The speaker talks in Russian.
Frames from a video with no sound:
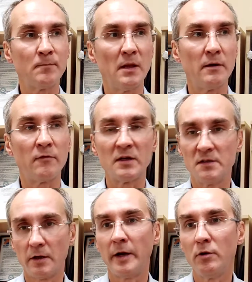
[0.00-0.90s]
Э, в
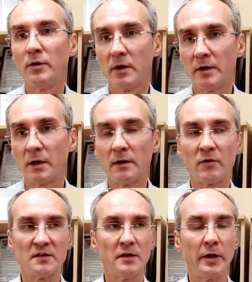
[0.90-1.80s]
разных районах, иногда в
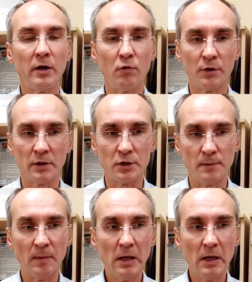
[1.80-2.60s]
разных регионах даже.